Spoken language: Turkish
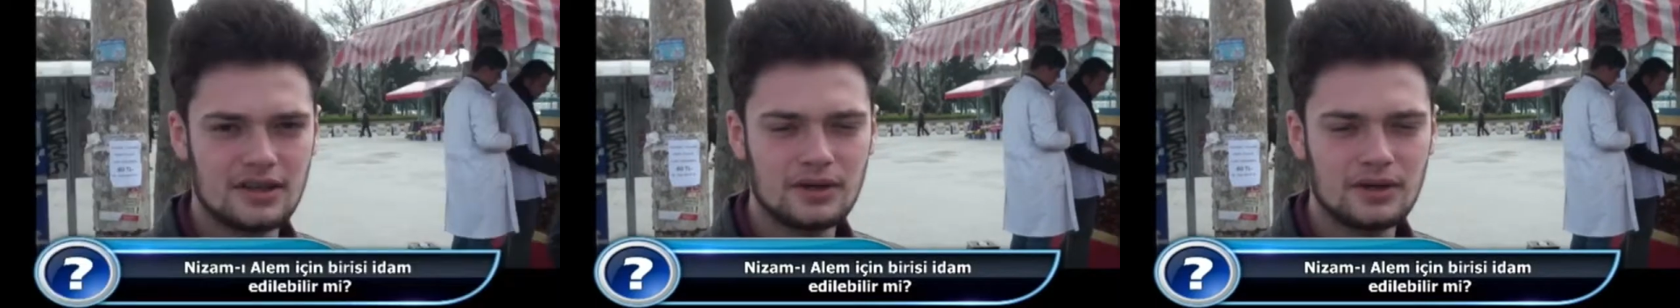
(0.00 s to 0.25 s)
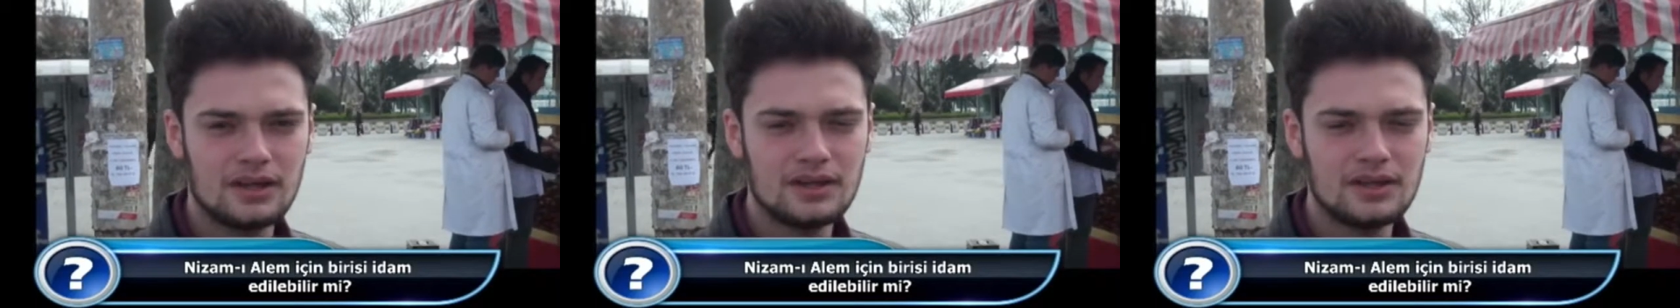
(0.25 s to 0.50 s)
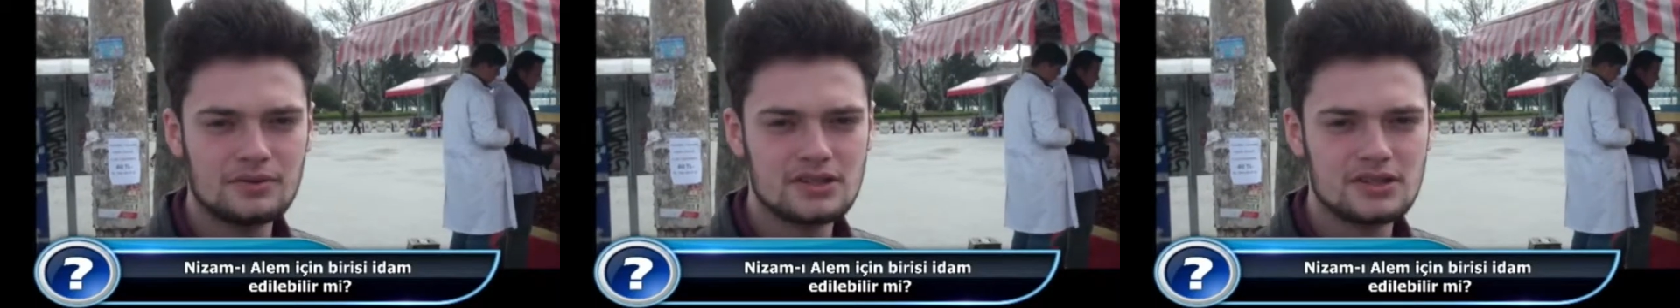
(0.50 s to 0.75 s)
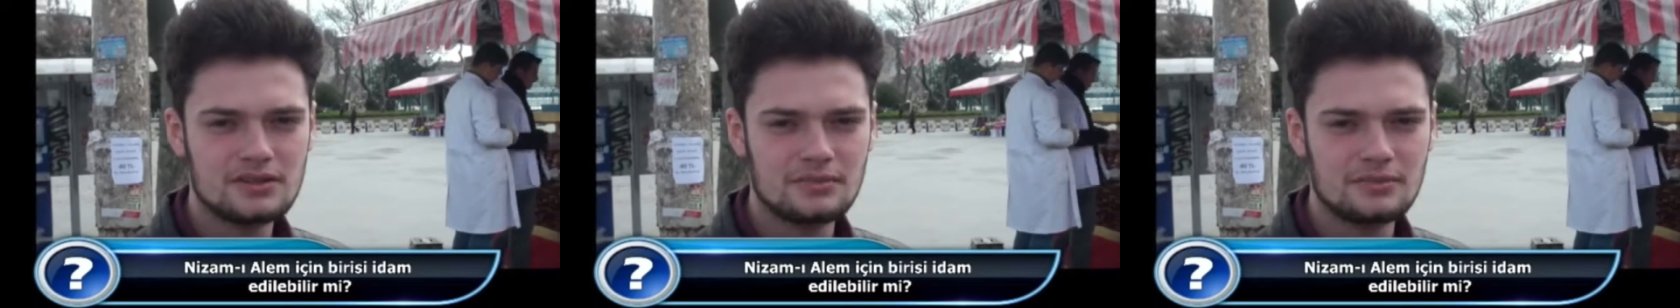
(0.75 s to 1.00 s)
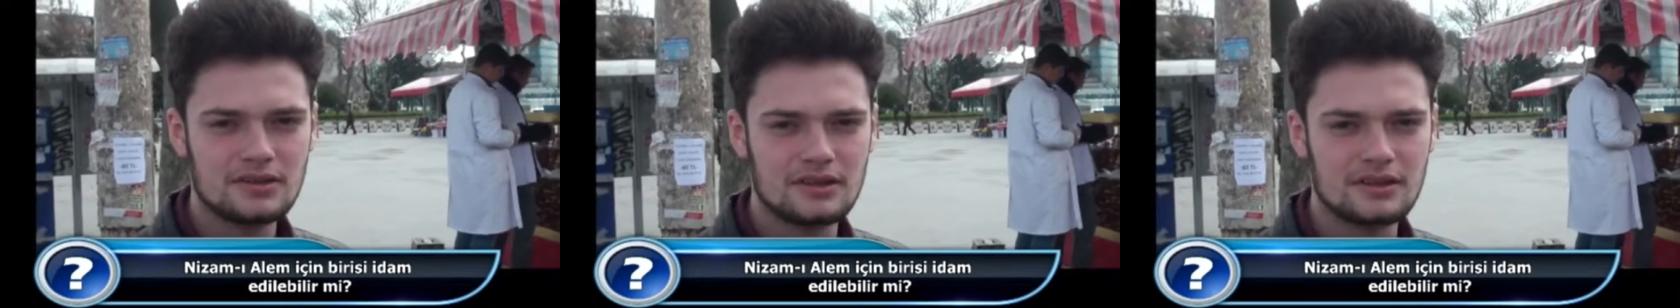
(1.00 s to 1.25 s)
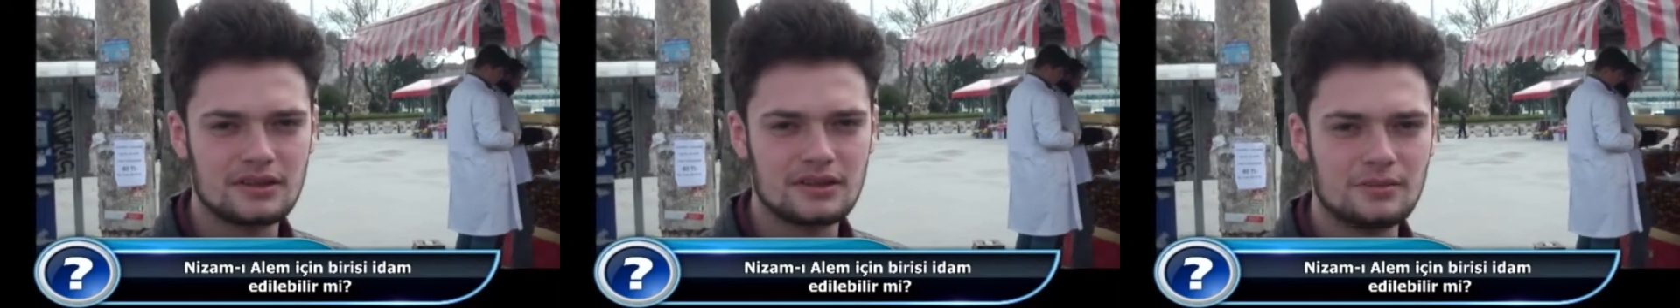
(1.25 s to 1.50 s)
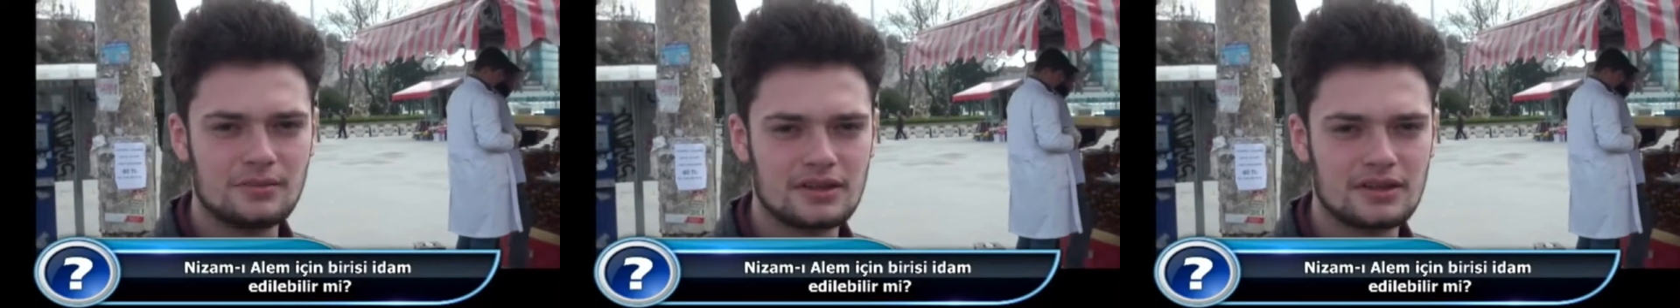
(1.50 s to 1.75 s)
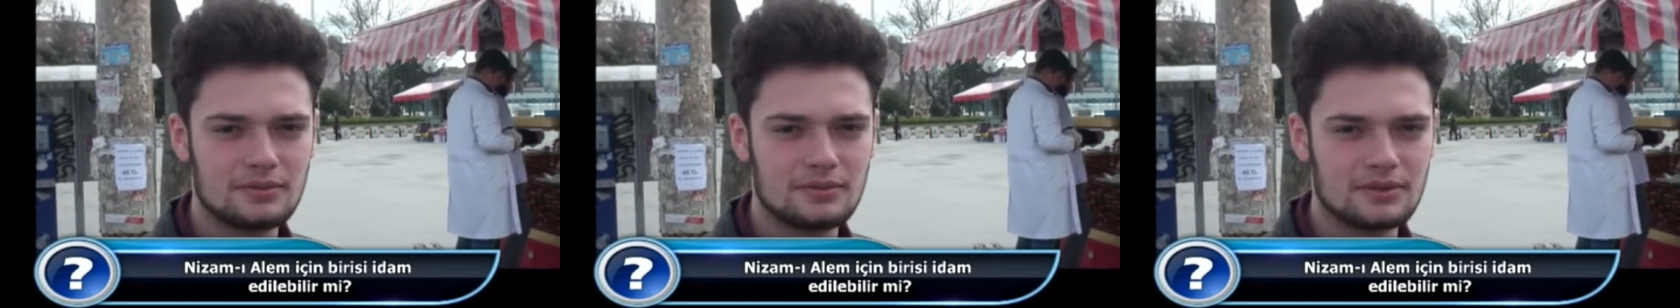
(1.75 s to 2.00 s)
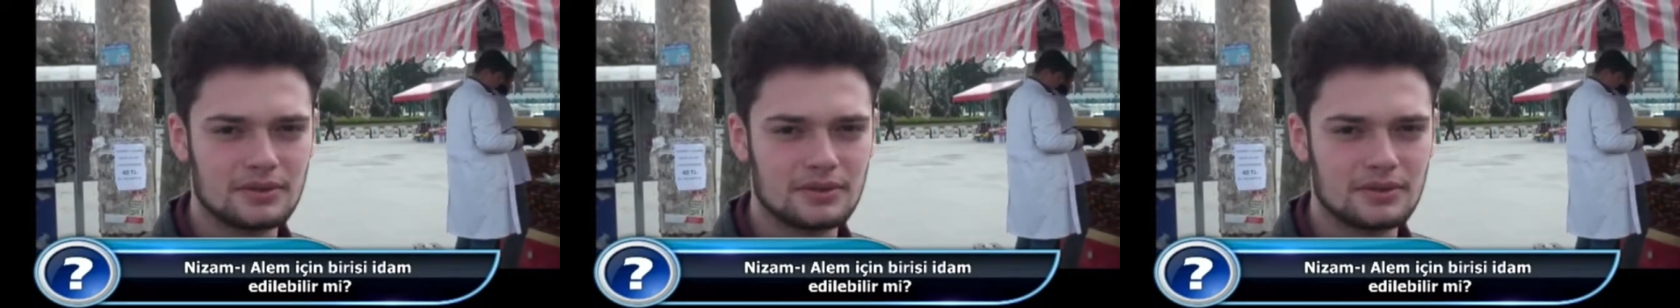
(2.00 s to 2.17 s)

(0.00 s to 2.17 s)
alem için birisi idam edilebilir mi?